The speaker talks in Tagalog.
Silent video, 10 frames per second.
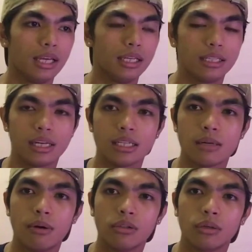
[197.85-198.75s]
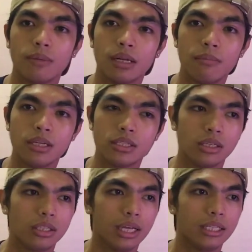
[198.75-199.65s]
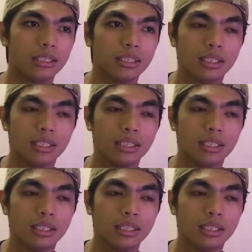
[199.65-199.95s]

increase amount of animation, and